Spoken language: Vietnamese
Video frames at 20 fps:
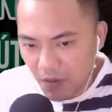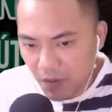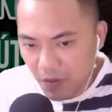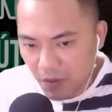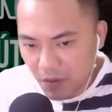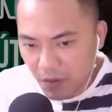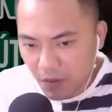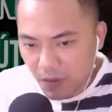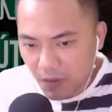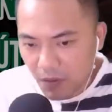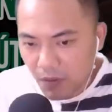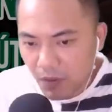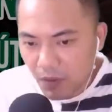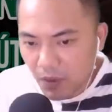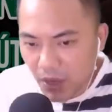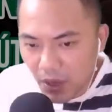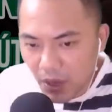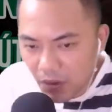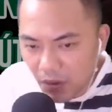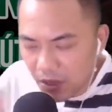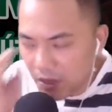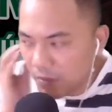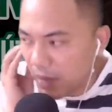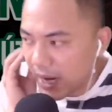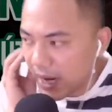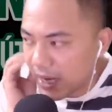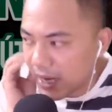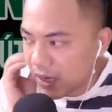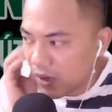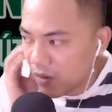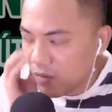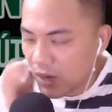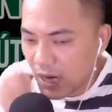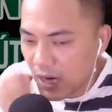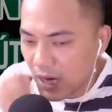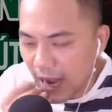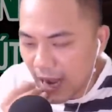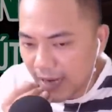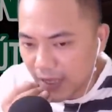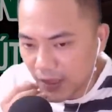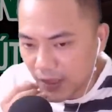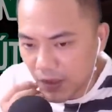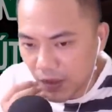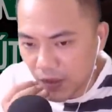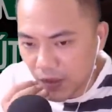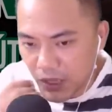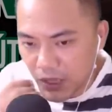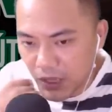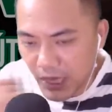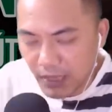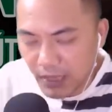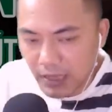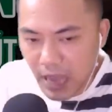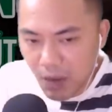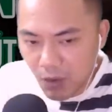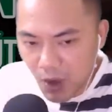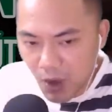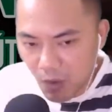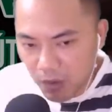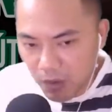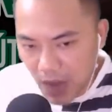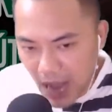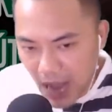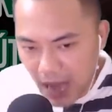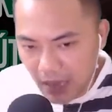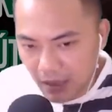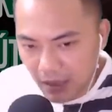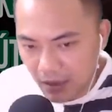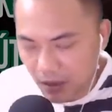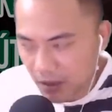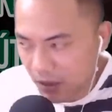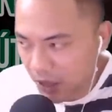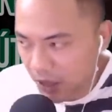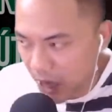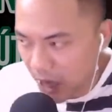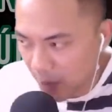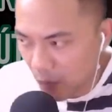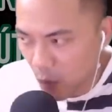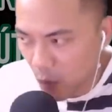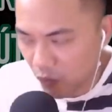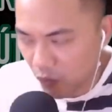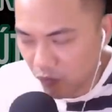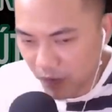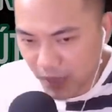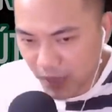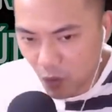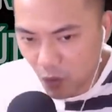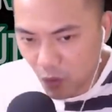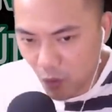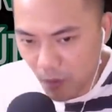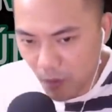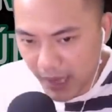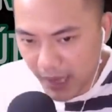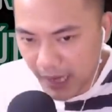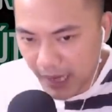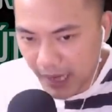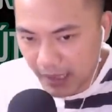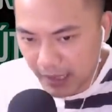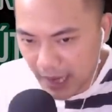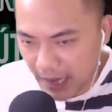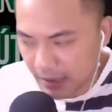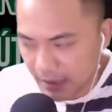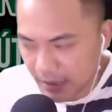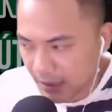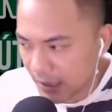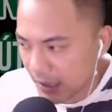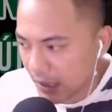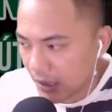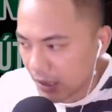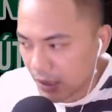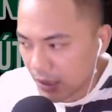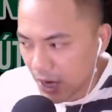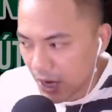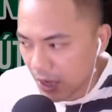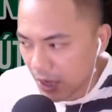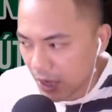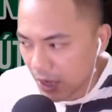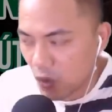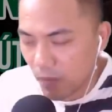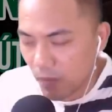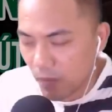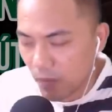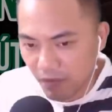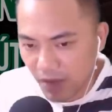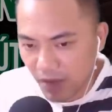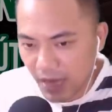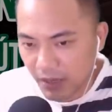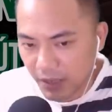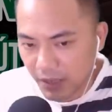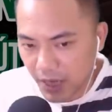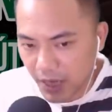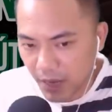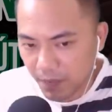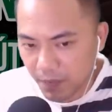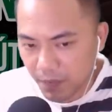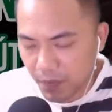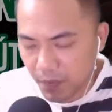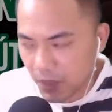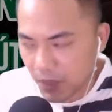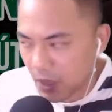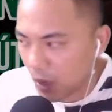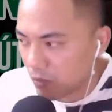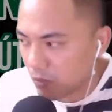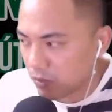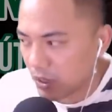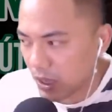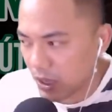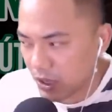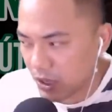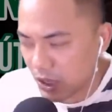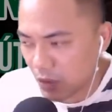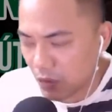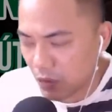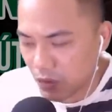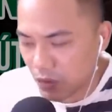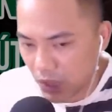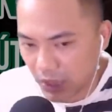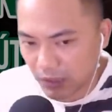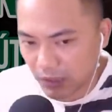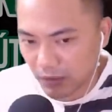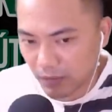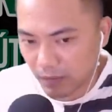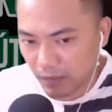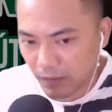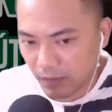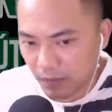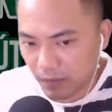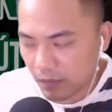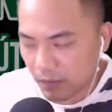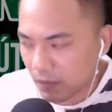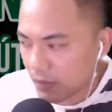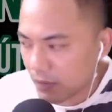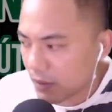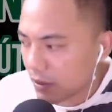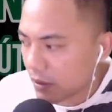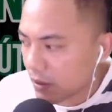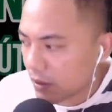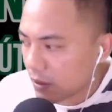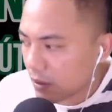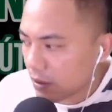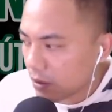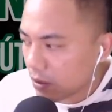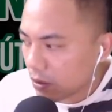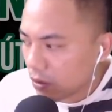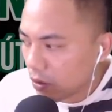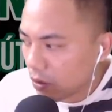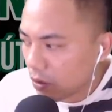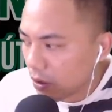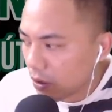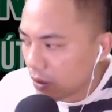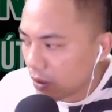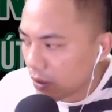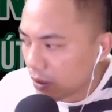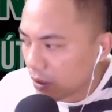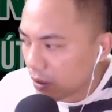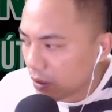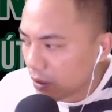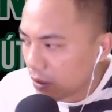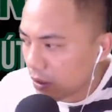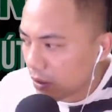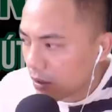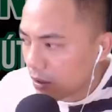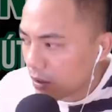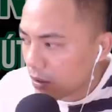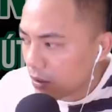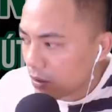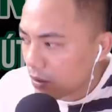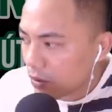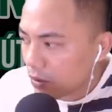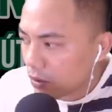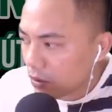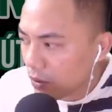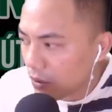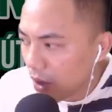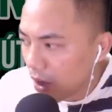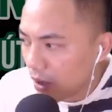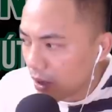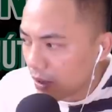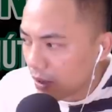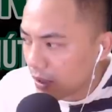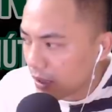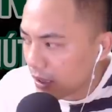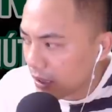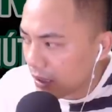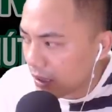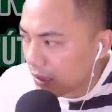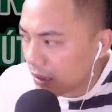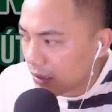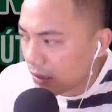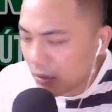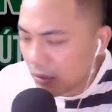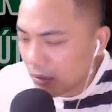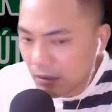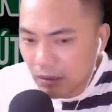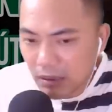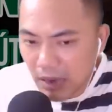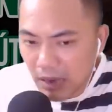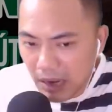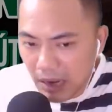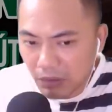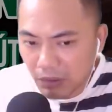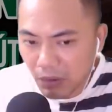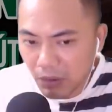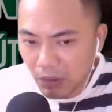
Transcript: Nếu như mày không khai thì đừng trách tao độc ác, đem hồn phách của mày đánh nát, để cho mày vạn kiếp không thể siêu sinh. Tôi... Tôi nói... Để tôi nói...